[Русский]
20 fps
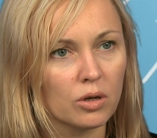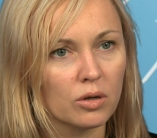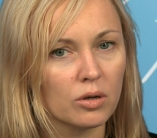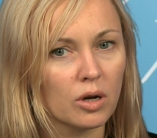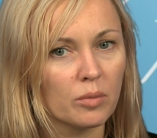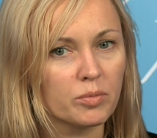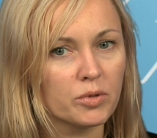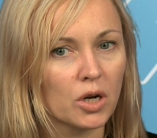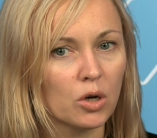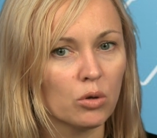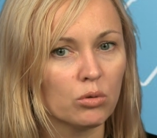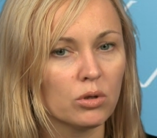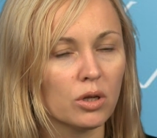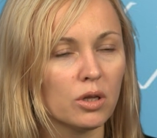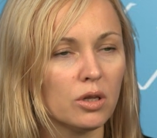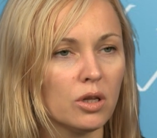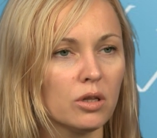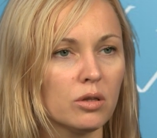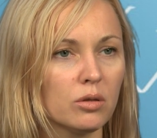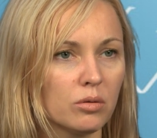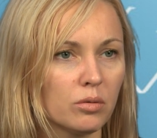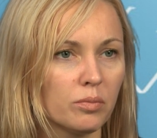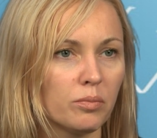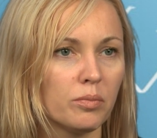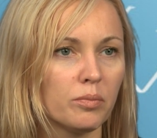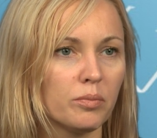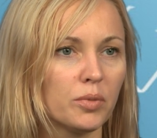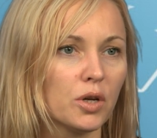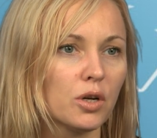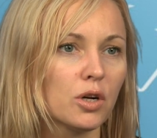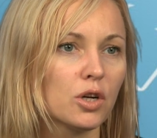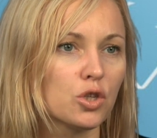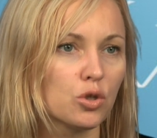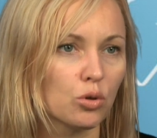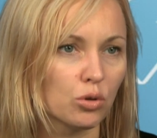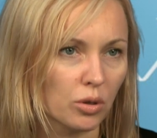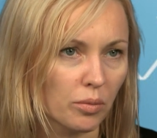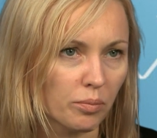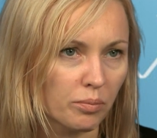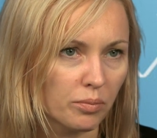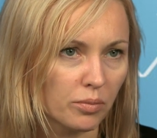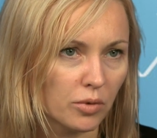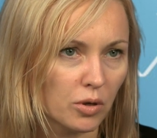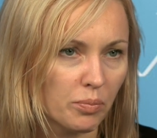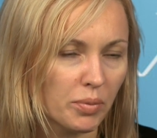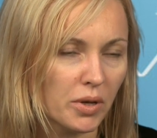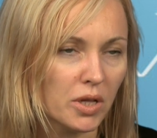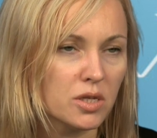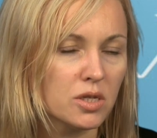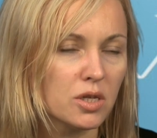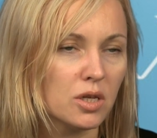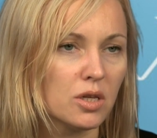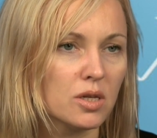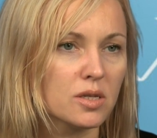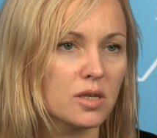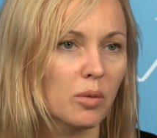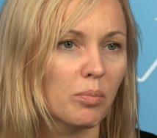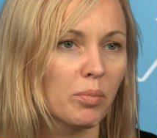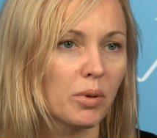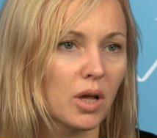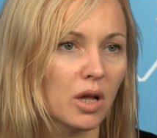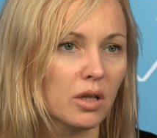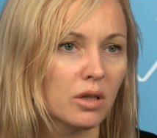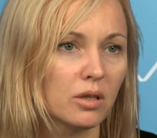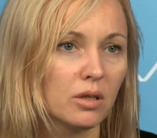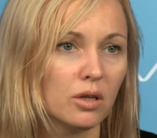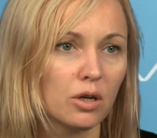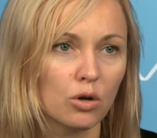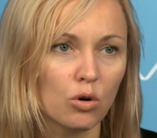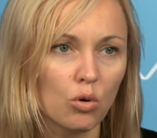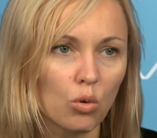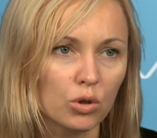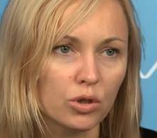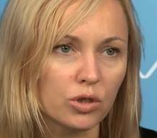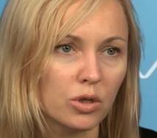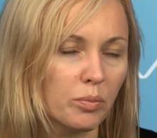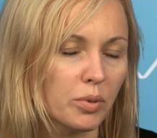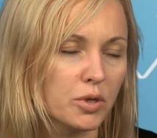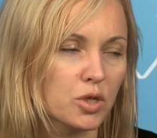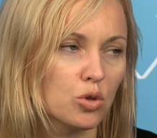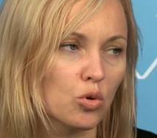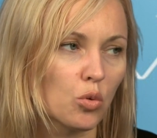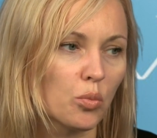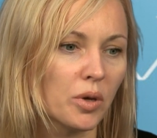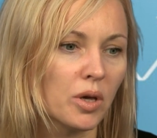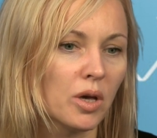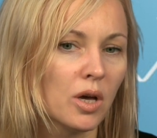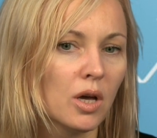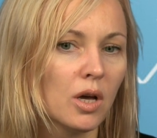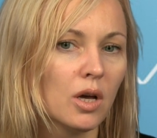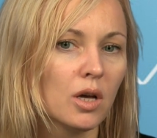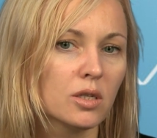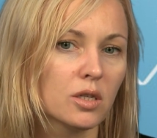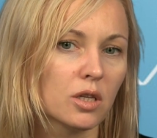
э, абсолютно нет перерасчета ни пенсии, ни зарплат, ни льгот, ни пособий.